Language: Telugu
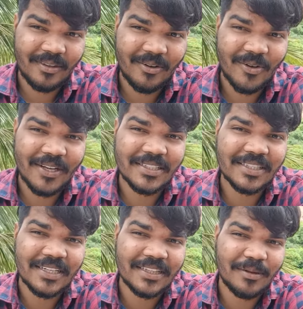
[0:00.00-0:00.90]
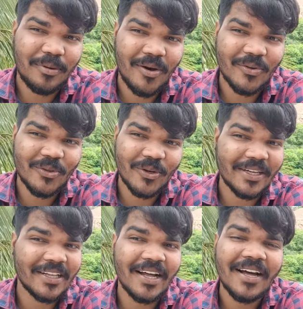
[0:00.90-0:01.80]
లొకేషన్ ఎంత బాగుందో
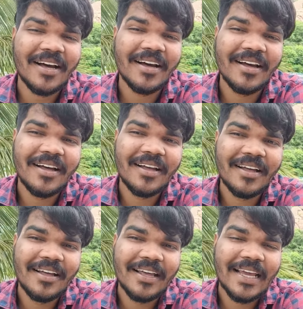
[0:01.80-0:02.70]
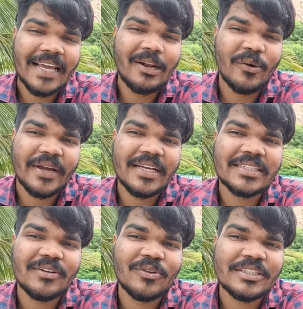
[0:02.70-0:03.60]
కదా ఈ
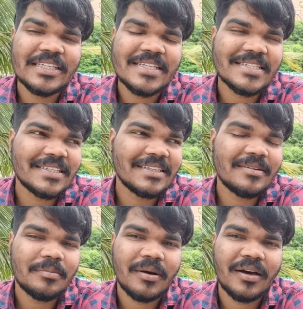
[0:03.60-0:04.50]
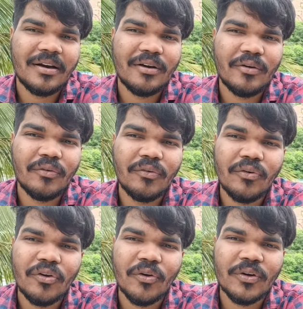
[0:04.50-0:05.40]
లొకేషన్ వచ్చేసి మా
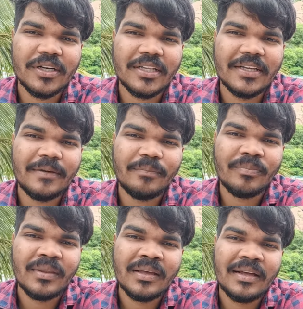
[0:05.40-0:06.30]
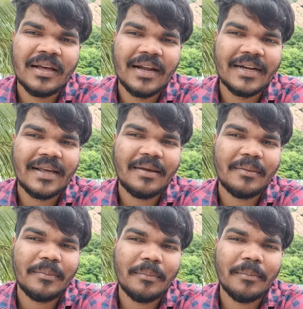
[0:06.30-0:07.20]
ఊర్లో ఉంటుంది అంటే
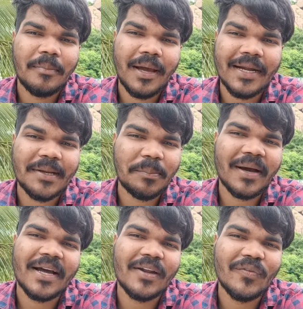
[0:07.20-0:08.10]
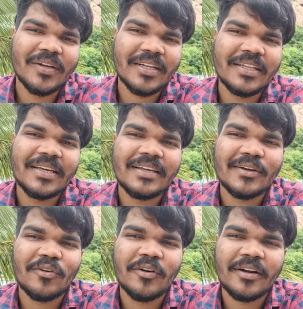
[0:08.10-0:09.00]
మా ఇంటి పక్కనే ఉంటుంది ఈ
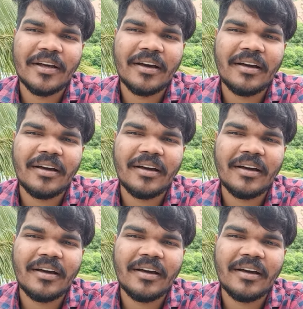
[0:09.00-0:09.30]
కొండ